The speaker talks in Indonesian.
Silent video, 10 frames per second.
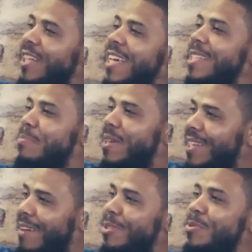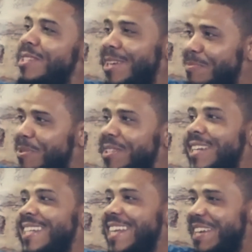aku tidak ingin
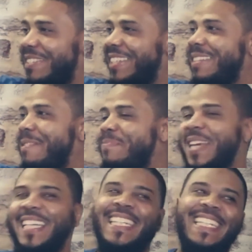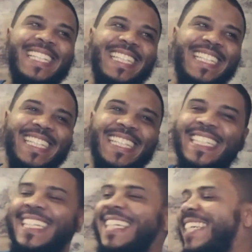uang. Aku
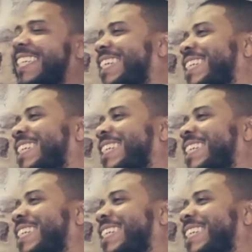tidak ingin